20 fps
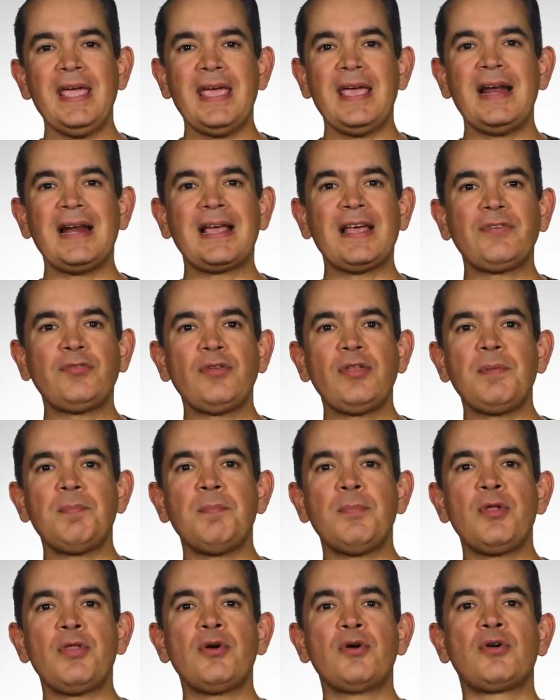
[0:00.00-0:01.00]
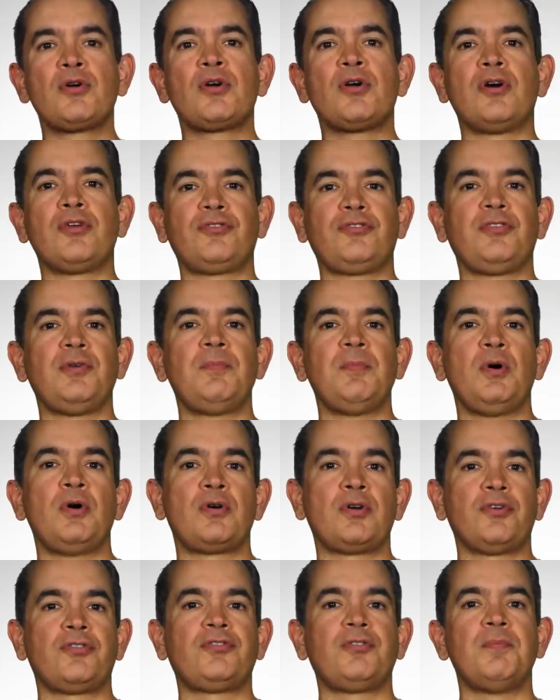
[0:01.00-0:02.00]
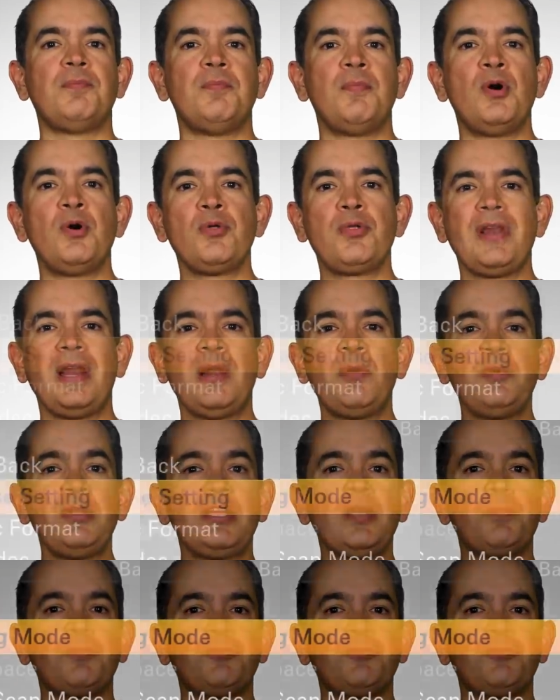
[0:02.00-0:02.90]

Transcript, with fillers: En el caso de modo Custom o Custom Mode, la única